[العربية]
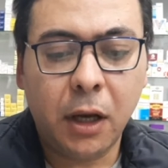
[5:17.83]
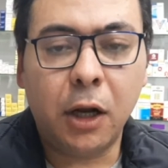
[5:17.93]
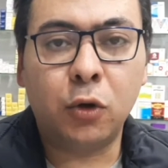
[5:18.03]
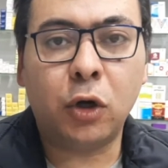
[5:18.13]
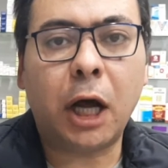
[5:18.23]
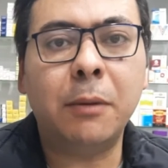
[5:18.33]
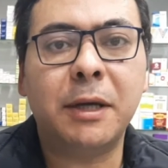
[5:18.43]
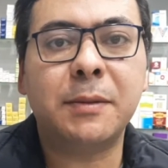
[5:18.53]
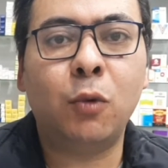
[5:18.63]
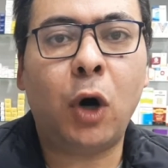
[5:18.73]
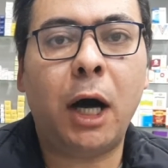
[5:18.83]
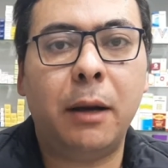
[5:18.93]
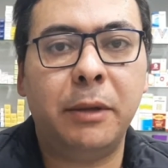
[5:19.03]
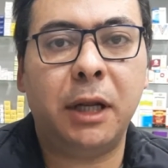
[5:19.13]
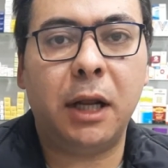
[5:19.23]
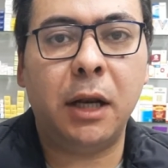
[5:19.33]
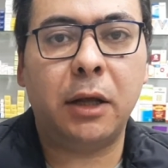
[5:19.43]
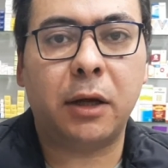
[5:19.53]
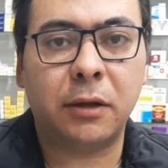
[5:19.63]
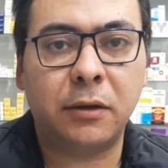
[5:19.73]
الجرعة المسموحة من ال
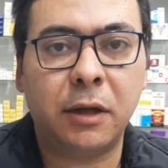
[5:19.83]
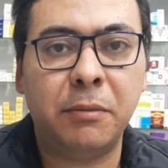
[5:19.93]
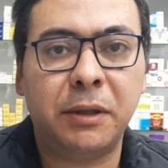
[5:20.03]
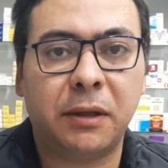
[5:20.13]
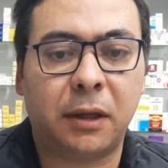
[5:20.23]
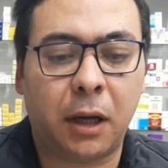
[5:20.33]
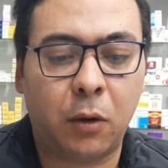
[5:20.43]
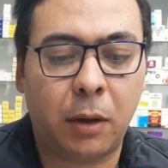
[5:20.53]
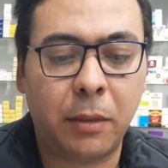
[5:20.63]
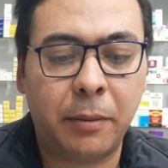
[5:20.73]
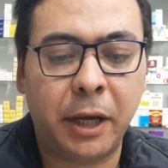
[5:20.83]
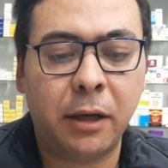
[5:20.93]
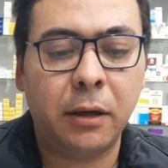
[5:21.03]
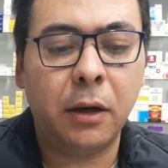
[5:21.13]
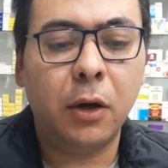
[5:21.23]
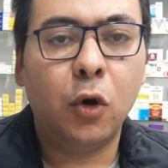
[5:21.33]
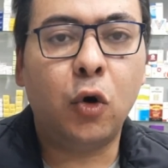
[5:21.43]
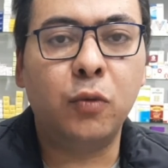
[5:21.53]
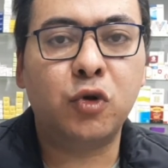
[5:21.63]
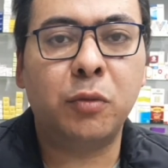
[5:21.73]
كارنيتين بتتراوح ما بين
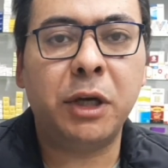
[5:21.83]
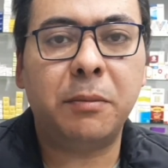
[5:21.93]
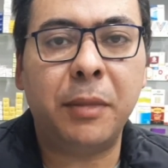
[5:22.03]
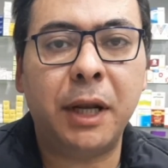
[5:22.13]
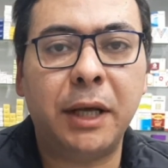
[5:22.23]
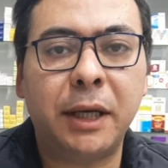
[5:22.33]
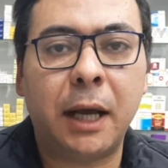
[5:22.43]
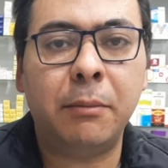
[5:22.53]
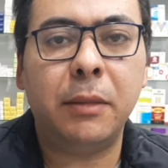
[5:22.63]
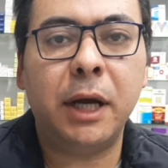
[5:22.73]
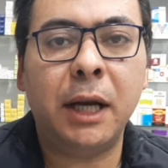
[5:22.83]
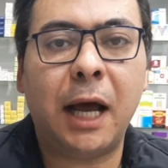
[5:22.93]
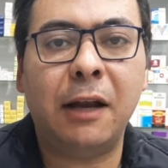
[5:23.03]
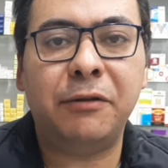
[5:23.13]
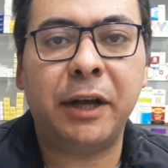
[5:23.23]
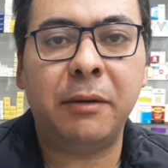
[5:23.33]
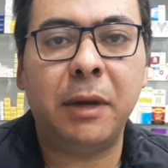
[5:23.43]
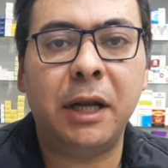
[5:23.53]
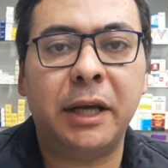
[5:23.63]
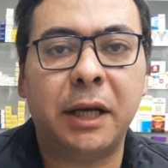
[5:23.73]
500 مللي جرام إلى 2000
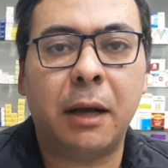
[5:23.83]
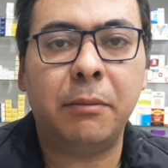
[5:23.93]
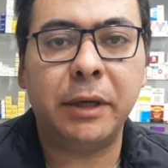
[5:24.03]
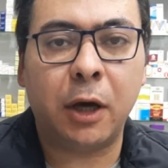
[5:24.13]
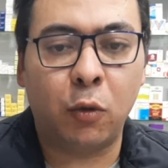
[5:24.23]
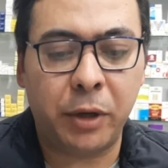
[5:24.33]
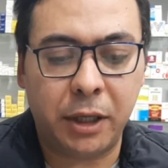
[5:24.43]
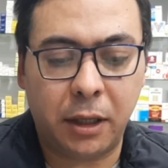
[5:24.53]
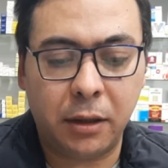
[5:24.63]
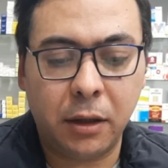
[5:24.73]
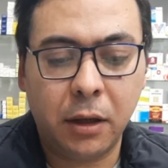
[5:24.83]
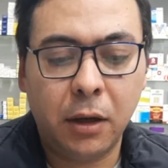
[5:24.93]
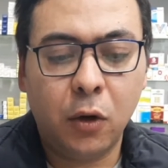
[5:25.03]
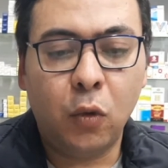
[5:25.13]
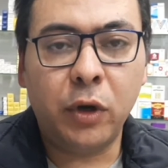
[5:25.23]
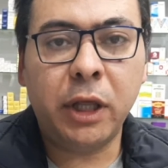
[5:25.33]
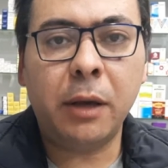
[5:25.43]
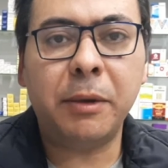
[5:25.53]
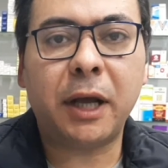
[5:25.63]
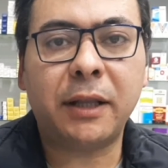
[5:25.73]
مللي جرام يوميا
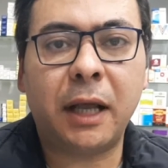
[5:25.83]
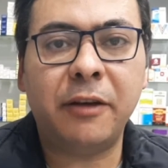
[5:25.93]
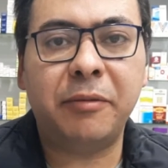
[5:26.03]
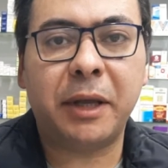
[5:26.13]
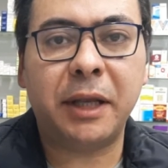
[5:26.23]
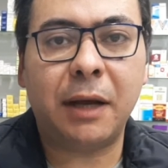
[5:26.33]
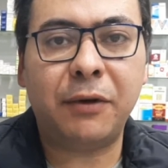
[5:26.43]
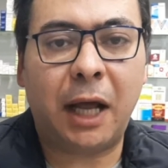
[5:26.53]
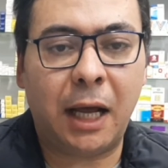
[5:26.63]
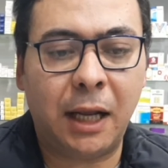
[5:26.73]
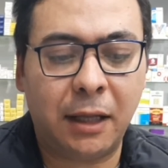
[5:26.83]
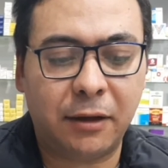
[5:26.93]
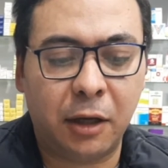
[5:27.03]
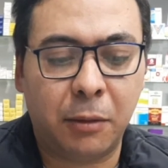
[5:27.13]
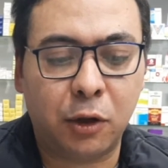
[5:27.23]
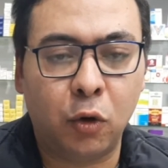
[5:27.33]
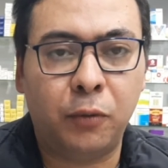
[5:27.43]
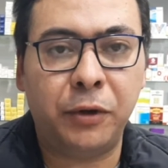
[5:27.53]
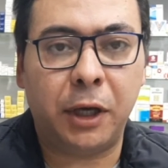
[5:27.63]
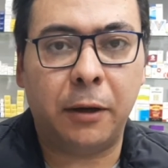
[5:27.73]
ودي بتختلف باختلاف الحالات المطلوب
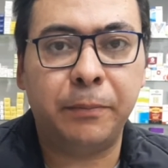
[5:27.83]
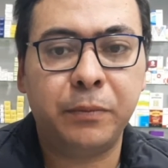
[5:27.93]
فيها